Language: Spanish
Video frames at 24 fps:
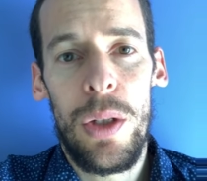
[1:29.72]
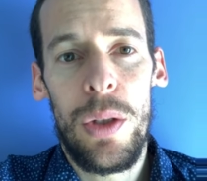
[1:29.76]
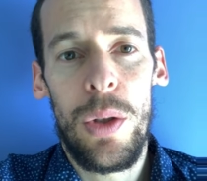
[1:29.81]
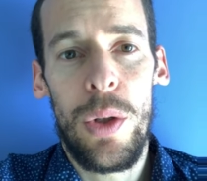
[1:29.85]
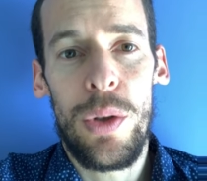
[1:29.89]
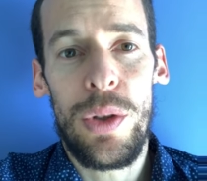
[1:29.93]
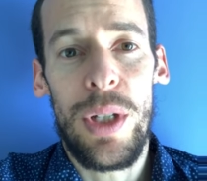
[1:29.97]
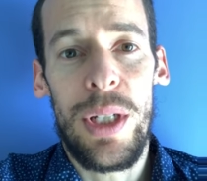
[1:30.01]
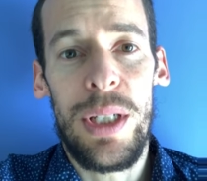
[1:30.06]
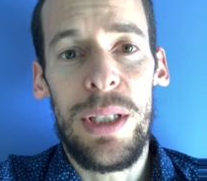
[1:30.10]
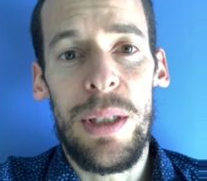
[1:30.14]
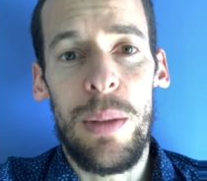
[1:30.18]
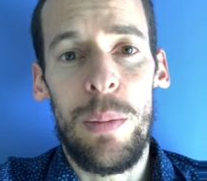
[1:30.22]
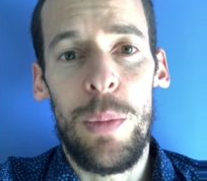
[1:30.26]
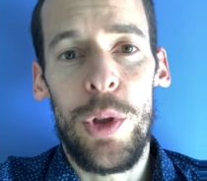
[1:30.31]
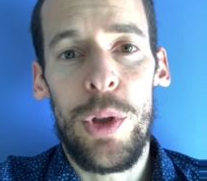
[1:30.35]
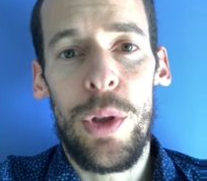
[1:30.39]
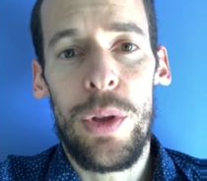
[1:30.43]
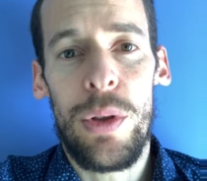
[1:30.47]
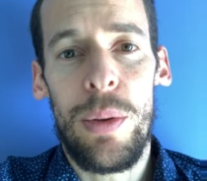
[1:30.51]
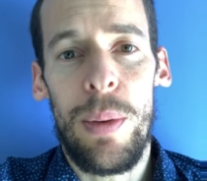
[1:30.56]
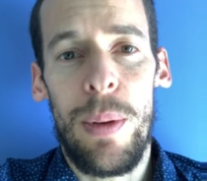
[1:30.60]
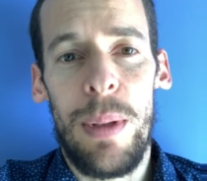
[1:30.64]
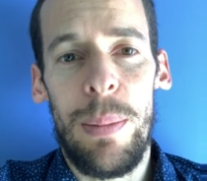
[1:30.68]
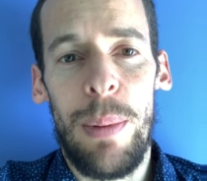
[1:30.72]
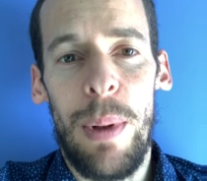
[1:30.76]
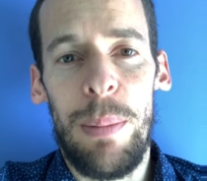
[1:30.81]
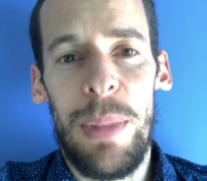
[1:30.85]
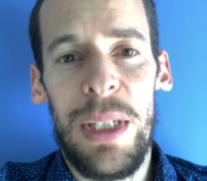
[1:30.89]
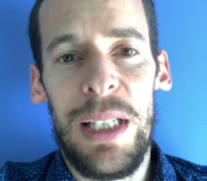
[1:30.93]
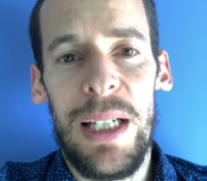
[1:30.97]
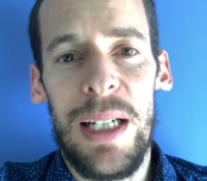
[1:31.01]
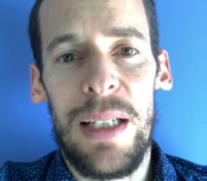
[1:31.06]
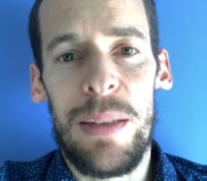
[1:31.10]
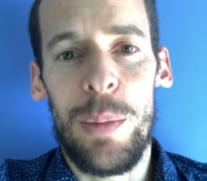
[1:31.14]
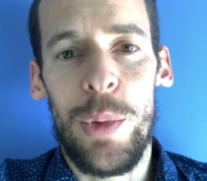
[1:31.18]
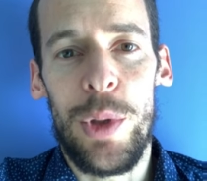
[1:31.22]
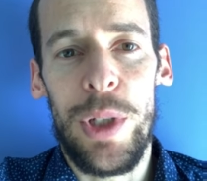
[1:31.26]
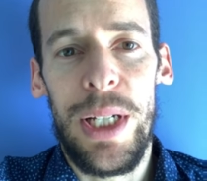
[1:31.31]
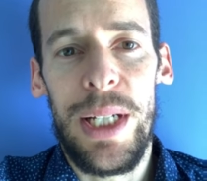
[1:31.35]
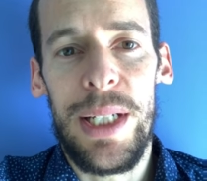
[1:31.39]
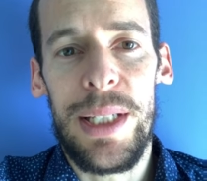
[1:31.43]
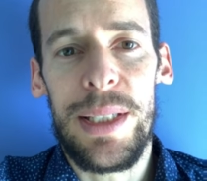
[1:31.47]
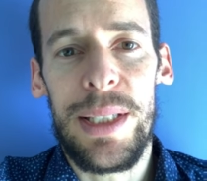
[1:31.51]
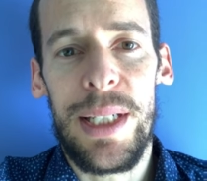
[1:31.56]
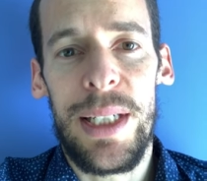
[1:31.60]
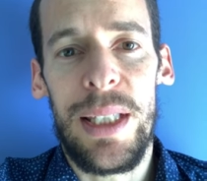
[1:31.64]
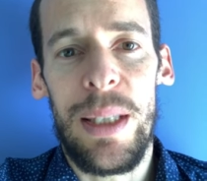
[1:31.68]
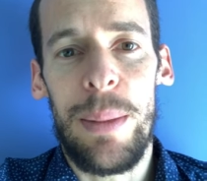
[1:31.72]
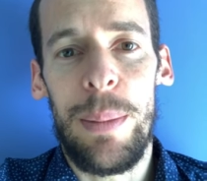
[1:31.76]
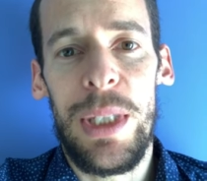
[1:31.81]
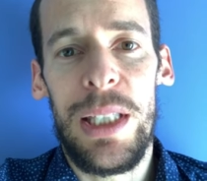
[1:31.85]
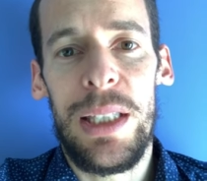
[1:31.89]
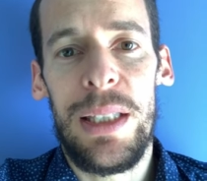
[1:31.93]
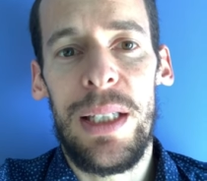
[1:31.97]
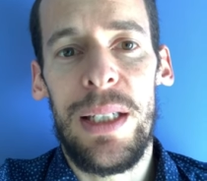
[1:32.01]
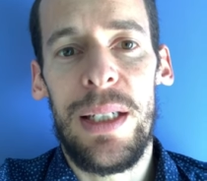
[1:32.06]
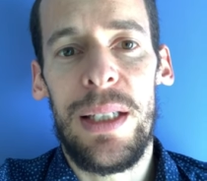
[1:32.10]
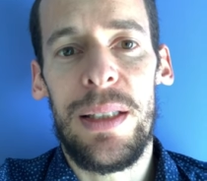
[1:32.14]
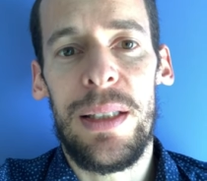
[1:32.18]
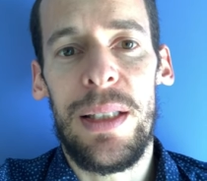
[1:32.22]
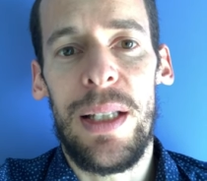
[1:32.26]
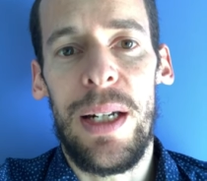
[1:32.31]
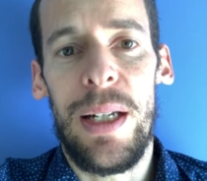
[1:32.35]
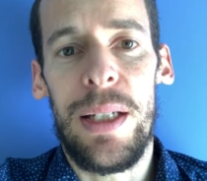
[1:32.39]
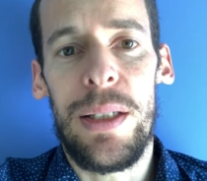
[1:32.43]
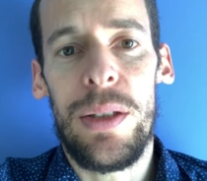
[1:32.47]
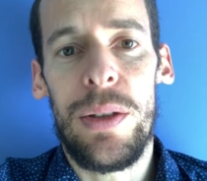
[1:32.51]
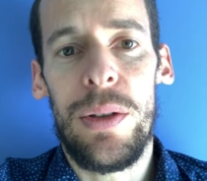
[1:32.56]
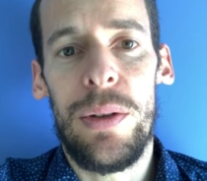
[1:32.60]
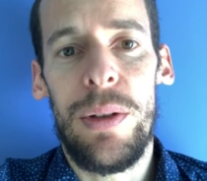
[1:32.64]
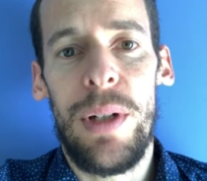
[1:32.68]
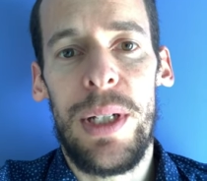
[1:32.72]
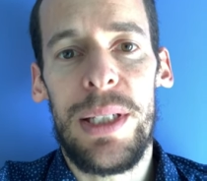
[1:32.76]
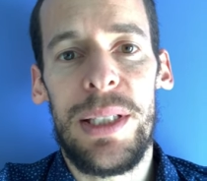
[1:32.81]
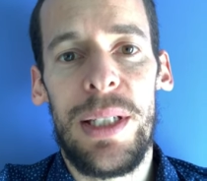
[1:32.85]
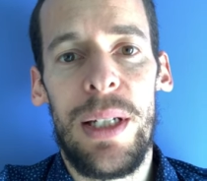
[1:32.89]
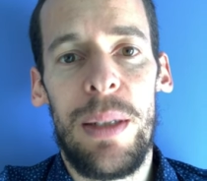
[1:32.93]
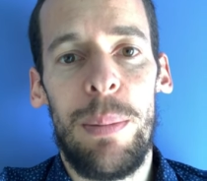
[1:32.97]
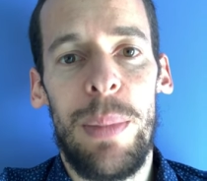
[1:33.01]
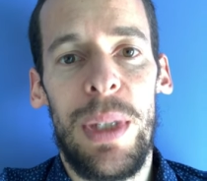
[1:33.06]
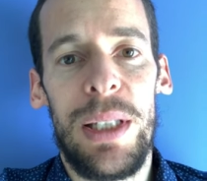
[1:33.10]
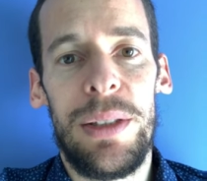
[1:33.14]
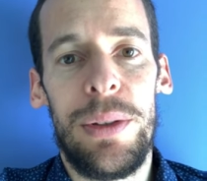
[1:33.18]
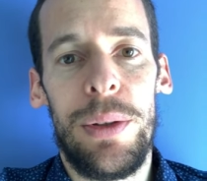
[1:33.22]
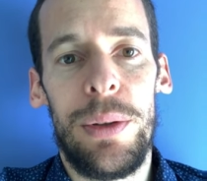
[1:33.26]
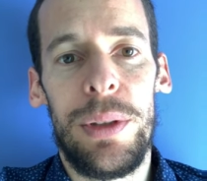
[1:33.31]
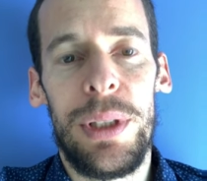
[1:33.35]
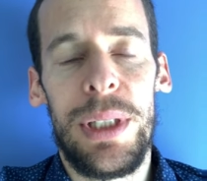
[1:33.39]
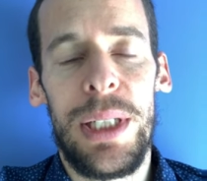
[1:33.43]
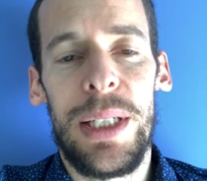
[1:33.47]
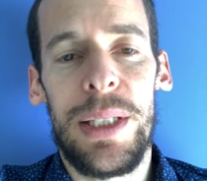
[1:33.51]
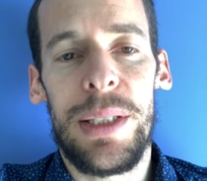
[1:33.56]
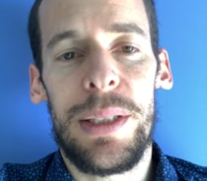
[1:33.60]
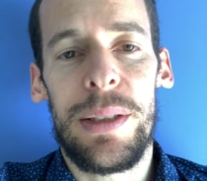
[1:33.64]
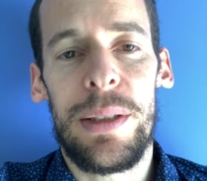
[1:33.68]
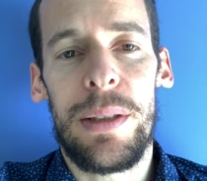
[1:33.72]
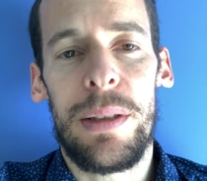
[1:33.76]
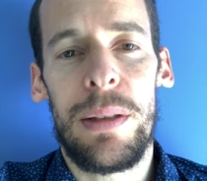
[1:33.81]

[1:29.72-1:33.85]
No se dice mucho sobre el papel de las mujeres, que también tienen derecho a ser patrióticas.